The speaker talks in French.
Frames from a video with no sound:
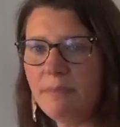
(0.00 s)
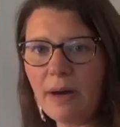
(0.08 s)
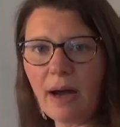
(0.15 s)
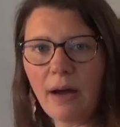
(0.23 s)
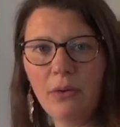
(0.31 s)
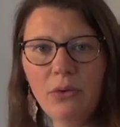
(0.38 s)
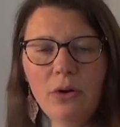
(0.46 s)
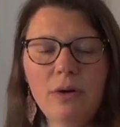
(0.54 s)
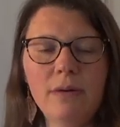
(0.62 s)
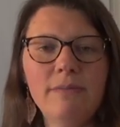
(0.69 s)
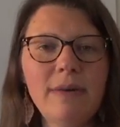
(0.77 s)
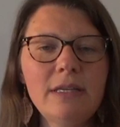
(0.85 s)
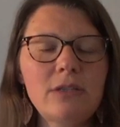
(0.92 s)
par un E.
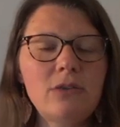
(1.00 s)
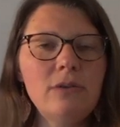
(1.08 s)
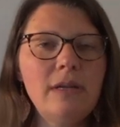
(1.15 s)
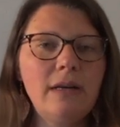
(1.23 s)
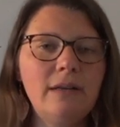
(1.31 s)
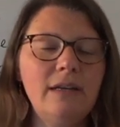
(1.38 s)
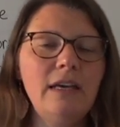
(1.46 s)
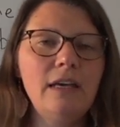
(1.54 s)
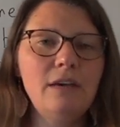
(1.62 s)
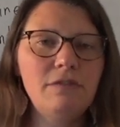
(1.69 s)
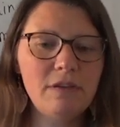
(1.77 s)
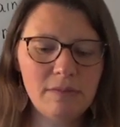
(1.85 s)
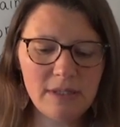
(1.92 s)
Masculin et
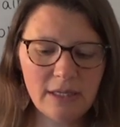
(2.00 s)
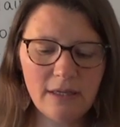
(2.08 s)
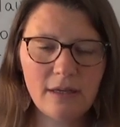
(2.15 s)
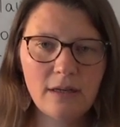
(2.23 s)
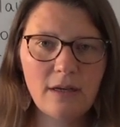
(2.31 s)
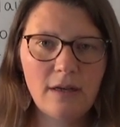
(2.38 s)
féminin.